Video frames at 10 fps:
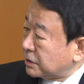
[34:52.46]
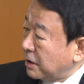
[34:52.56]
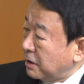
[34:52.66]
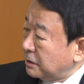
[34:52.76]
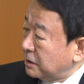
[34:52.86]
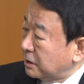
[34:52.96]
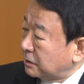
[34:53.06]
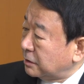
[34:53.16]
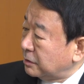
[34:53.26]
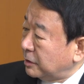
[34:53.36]
ち側で
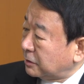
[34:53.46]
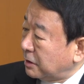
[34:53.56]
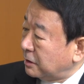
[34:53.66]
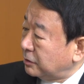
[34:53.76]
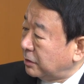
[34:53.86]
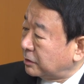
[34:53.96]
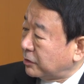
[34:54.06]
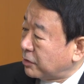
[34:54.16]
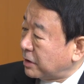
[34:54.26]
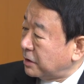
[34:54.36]
やってるメタンハイドレート
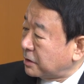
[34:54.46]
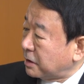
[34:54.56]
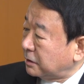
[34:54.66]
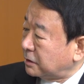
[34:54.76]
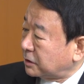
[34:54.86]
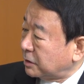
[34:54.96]
はお金かかって